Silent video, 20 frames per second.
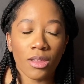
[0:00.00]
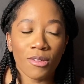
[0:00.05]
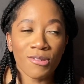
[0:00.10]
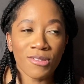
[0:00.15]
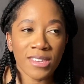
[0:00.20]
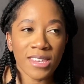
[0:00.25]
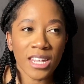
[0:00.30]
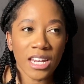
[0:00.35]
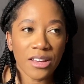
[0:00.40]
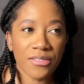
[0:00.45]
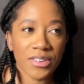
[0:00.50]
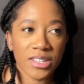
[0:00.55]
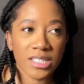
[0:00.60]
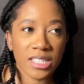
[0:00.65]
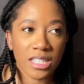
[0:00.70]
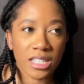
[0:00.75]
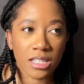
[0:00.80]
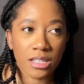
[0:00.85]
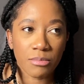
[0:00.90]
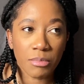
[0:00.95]
ce qu'il a fait,
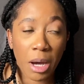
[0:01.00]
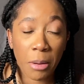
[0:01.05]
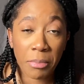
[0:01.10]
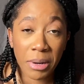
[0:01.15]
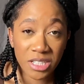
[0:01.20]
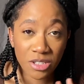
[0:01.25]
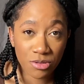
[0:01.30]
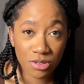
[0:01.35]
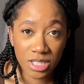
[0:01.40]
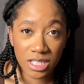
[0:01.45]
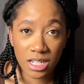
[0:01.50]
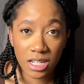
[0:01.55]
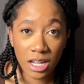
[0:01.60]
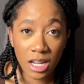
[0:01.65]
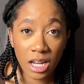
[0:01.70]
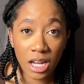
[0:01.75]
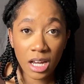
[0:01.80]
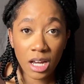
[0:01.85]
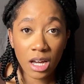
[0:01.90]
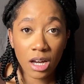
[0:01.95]
c'est qu'il m'a pas changé
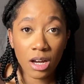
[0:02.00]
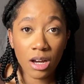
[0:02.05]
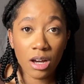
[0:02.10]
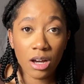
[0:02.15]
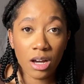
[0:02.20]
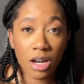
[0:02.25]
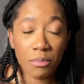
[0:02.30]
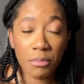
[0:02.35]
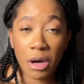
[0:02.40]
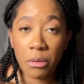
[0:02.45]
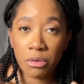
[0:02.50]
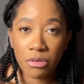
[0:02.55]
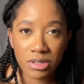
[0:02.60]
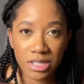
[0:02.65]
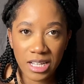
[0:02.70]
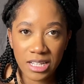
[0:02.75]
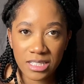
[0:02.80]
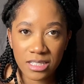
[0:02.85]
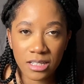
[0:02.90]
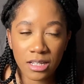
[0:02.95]
euh, ma
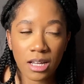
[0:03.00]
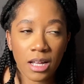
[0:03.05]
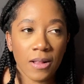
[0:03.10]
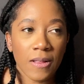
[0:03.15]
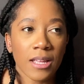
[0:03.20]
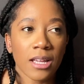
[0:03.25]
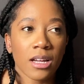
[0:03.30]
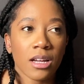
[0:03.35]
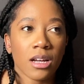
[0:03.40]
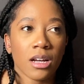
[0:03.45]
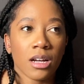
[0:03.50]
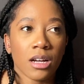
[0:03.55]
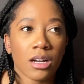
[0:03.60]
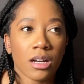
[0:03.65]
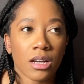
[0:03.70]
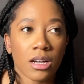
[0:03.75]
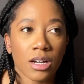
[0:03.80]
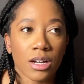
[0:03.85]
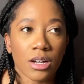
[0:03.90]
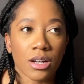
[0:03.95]
prothèse.
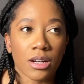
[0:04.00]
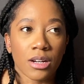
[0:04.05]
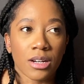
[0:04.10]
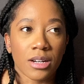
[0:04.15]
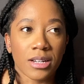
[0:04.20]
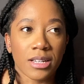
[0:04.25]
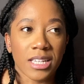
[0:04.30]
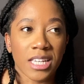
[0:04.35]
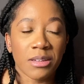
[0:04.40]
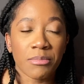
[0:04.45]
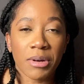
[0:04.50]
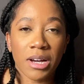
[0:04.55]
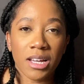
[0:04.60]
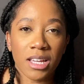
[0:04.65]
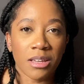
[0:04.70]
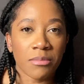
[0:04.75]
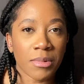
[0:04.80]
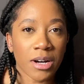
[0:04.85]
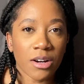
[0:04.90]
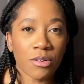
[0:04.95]
Euh, il
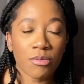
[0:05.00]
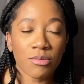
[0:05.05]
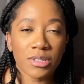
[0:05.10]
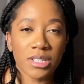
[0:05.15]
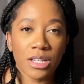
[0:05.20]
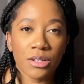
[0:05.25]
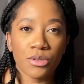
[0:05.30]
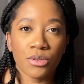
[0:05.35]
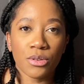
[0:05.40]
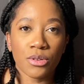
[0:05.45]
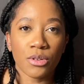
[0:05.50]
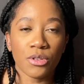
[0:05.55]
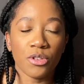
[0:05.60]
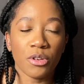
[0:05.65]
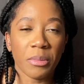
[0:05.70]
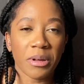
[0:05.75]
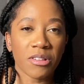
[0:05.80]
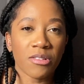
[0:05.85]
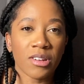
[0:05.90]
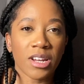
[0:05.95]
m'a conseillé
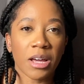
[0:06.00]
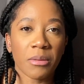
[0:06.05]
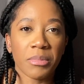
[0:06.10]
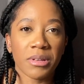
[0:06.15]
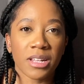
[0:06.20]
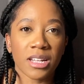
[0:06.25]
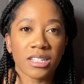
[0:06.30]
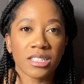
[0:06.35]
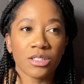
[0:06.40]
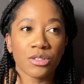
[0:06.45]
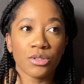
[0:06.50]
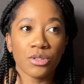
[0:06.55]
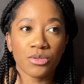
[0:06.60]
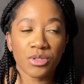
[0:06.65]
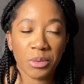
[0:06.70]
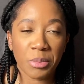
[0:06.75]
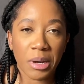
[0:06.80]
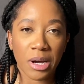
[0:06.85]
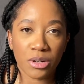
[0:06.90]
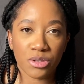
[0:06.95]
de, mettre de la bétadine deux
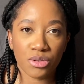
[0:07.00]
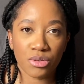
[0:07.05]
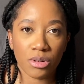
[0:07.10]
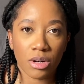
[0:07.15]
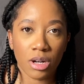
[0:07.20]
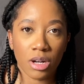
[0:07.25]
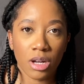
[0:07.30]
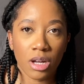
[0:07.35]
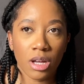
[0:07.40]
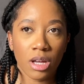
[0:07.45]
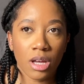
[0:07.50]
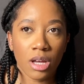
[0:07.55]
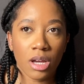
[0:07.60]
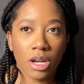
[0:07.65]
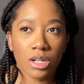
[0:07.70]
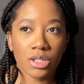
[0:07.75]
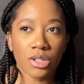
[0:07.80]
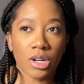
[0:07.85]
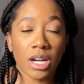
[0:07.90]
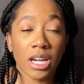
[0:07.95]
fois par jour
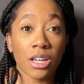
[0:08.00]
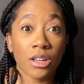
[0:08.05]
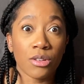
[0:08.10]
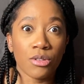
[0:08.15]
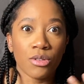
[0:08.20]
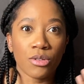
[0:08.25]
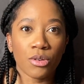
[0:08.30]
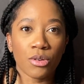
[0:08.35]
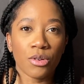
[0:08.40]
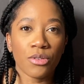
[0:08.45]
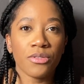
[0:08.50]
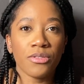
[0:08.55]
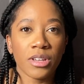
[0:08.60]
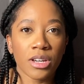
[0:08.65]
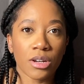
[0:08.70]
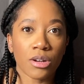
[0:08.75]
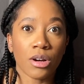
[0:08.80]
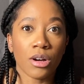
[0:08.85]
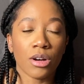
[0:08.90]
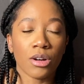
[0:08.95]
et de
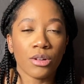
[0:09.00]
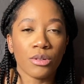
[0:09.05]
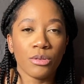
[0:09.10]
revenir euh,